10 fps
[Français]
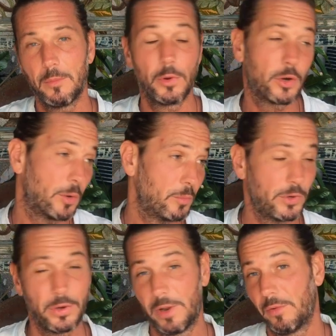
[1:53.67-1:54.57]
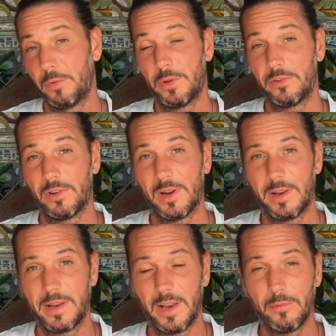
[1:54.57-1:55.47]
mais comme il y en avait eu déjà
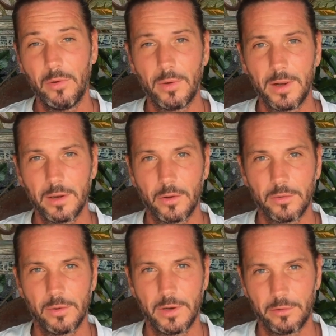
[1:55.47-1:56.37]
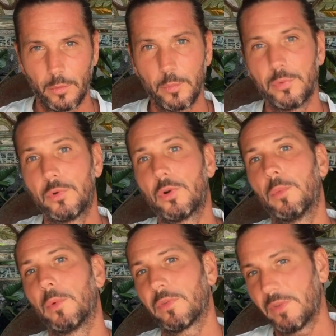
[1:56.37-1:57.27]
l'année d'avant, hein, quand les gens ont pu
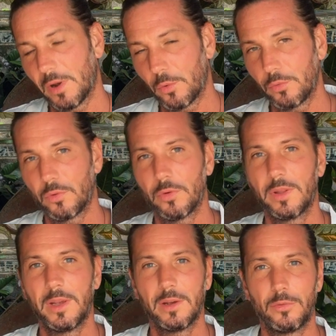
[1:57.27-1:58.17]
commencer à retourner,